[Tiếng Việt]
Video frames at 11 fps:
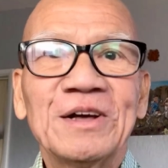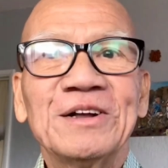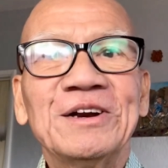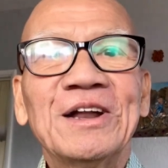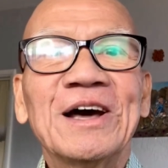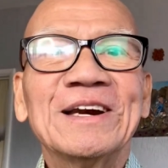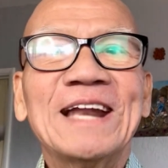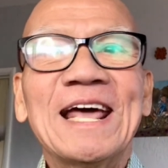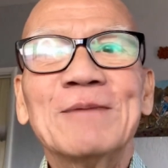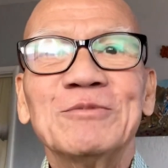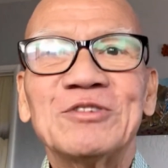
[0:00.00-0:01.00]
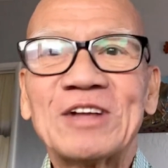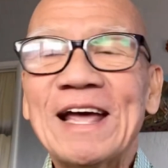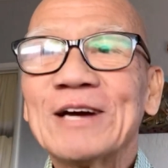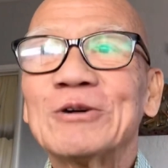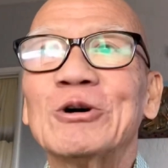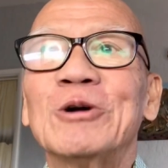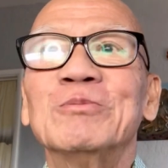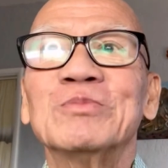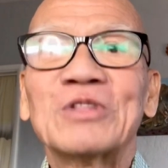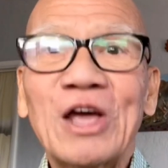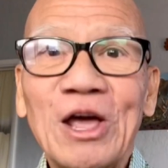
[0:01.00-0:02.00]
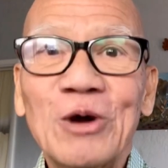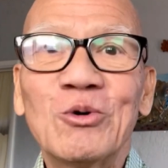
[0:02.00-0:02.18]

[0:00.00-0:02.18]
nên đem xác của ông thiêu